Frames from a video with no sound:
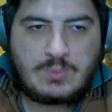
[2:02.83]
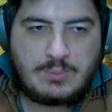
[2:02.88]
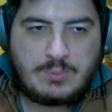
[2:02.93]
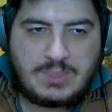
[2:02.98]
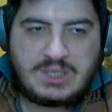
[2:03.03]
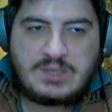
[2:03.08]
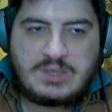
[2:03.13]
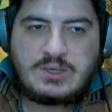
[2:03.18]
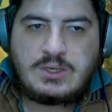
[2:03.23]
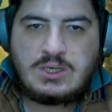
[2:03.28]

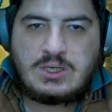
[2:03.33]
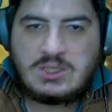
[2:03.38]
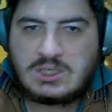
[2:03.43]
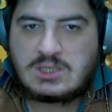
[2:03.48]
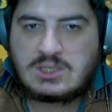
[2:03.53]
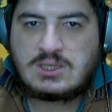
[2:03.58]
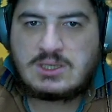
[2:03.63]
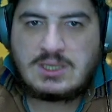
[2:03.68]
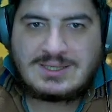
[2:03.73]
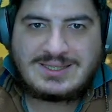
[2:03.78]
bir
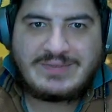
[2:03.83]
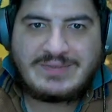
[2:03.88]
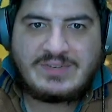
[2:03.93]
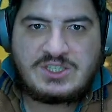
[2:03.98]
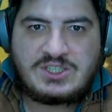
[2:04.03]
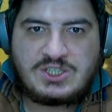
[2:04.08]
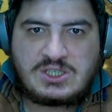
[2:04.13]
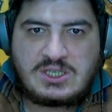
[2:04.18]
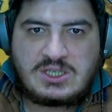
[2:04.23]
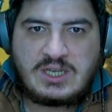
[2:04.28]
ırkla
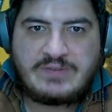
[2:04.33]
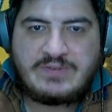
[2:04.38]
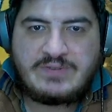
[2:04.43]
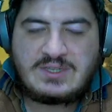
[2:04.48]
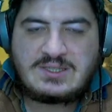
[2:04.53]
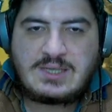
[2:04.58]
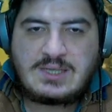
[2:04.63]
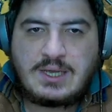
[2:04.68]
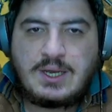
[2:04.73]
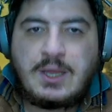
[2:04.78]
savaşırken
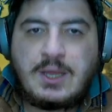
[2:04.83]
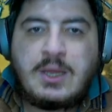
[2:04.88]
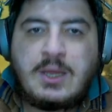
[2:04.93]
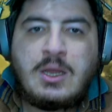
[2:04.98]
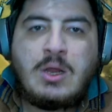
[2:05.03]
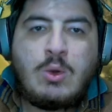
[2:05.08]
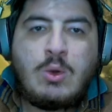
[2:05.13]
vesaire